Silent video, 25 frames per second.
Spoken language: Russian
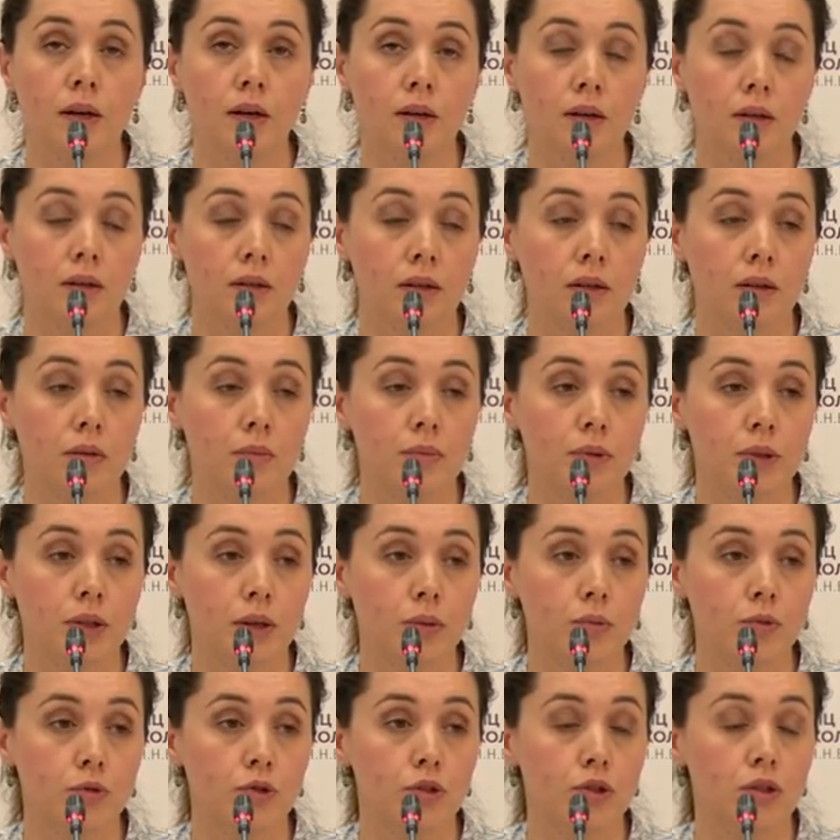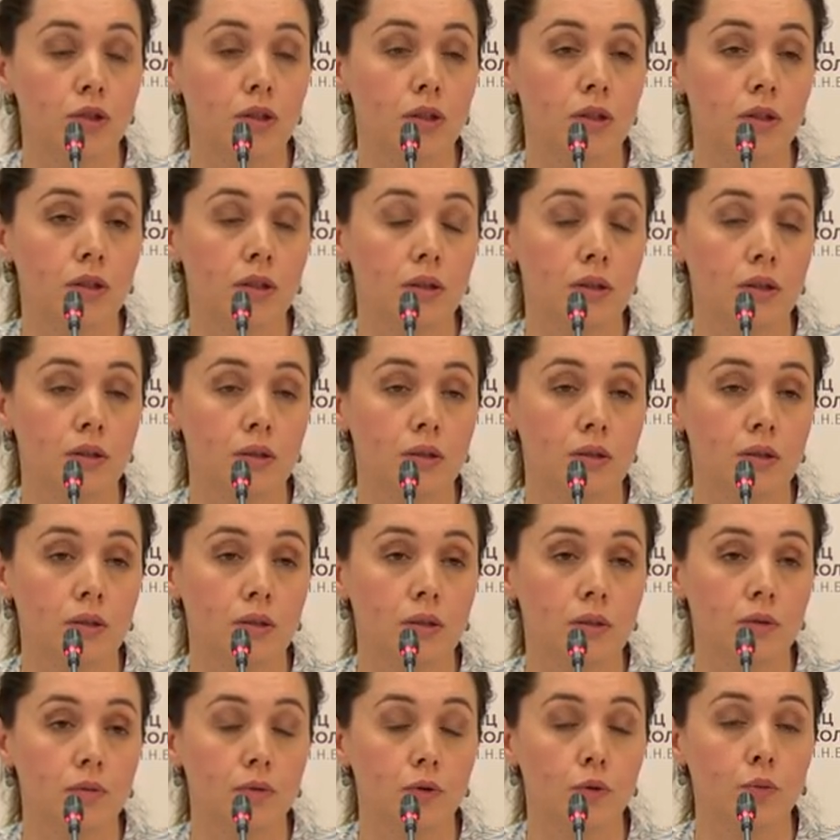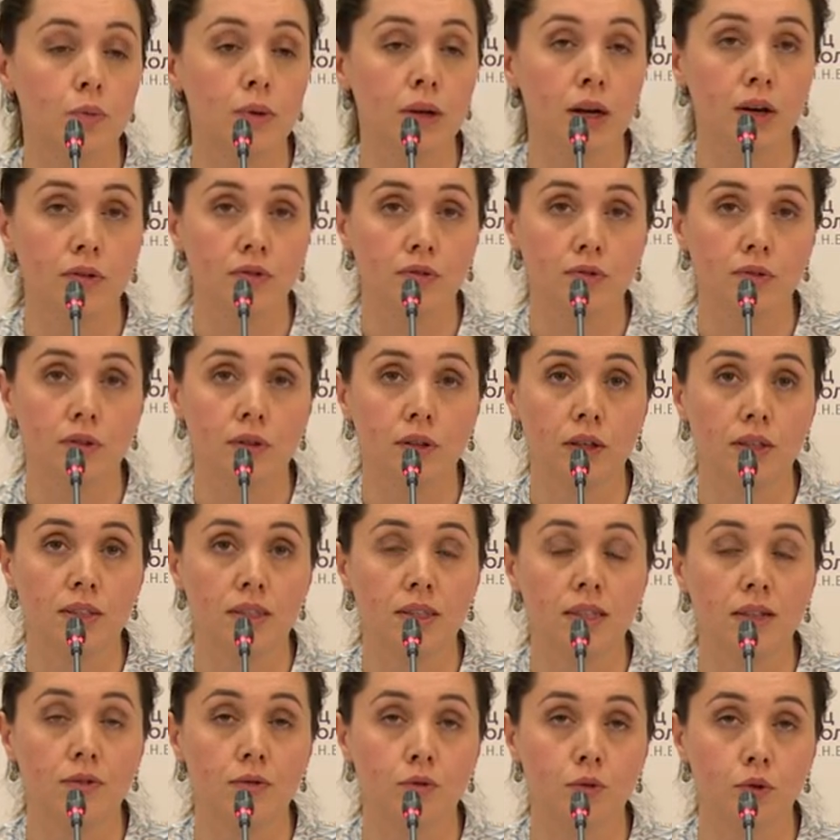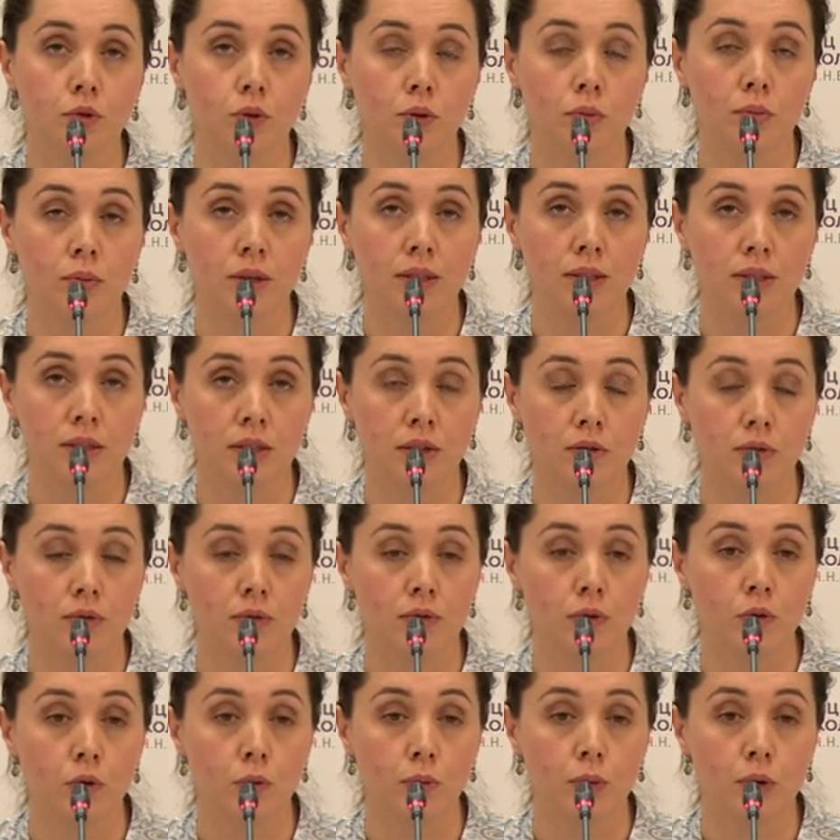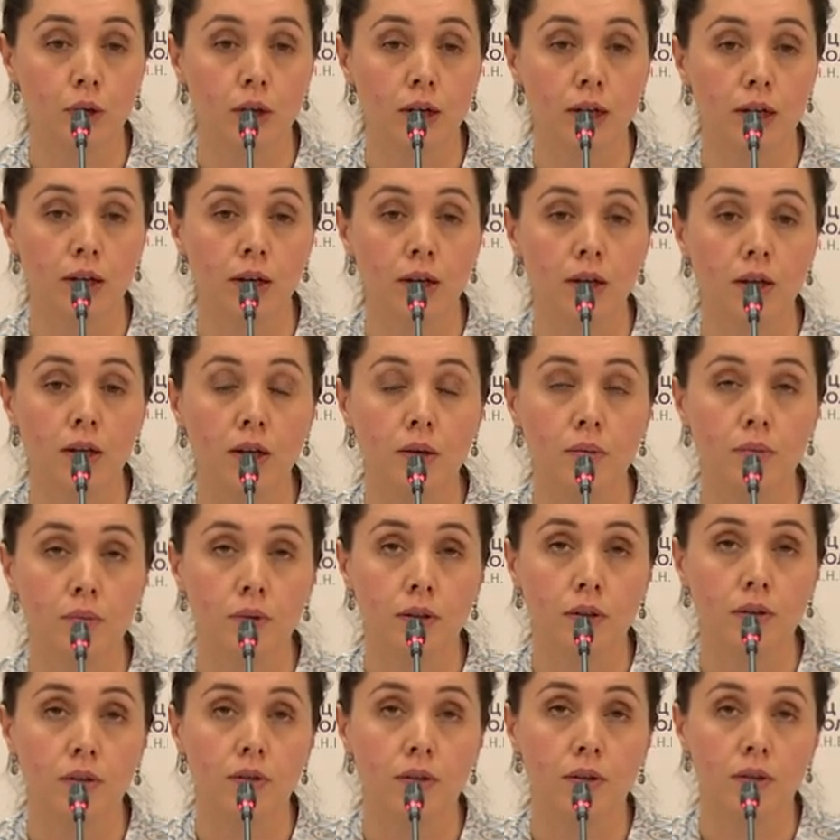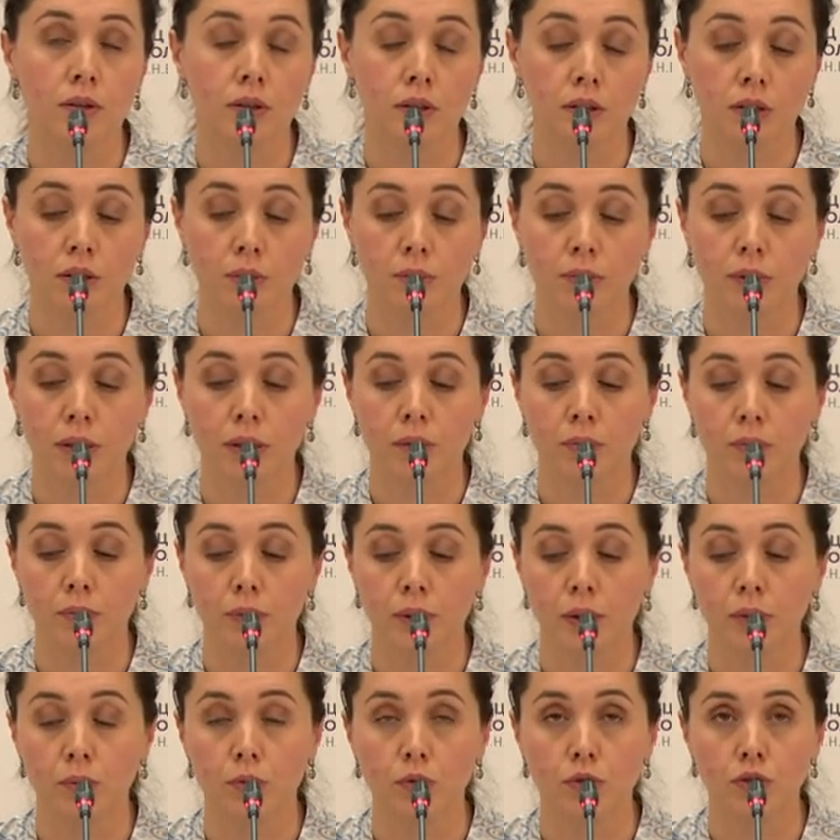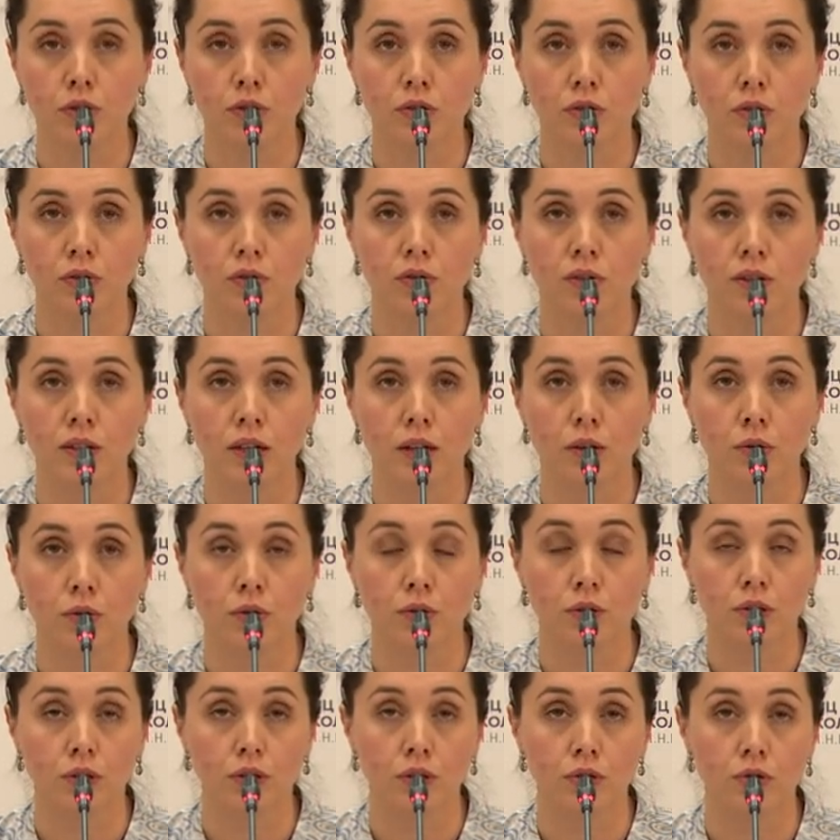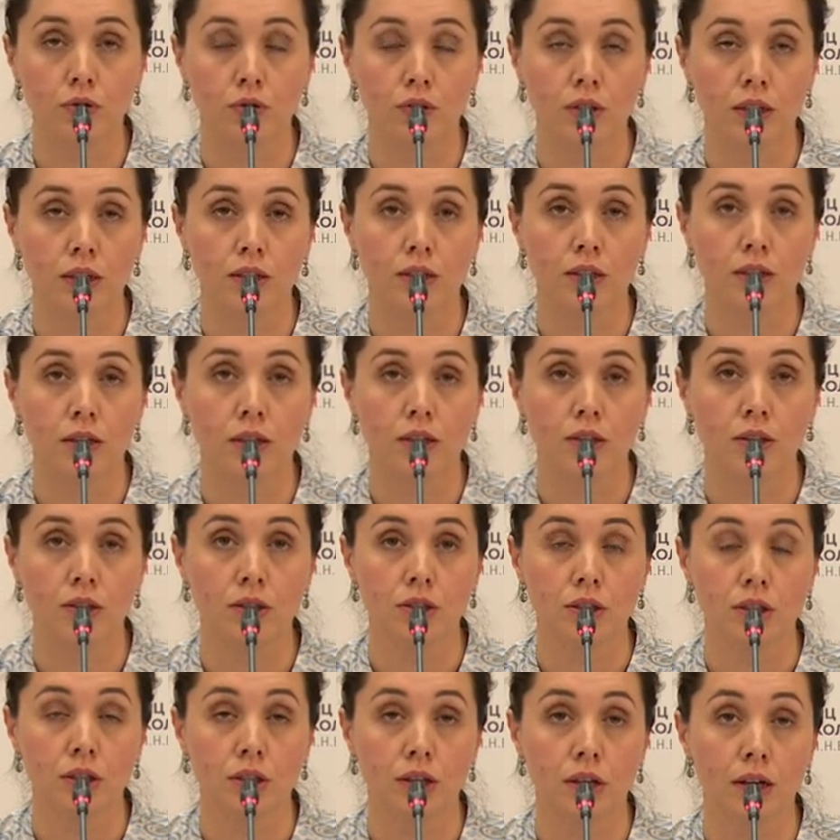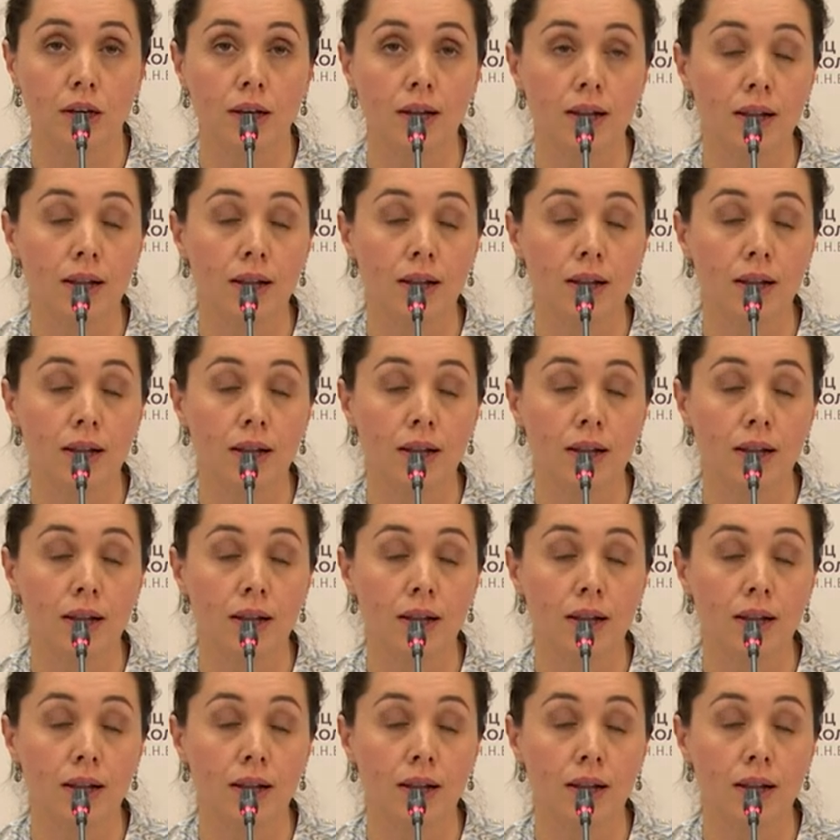потому что убрав основной массив опухоли, мы имеем преимущественно в отдаленных результатах лечения.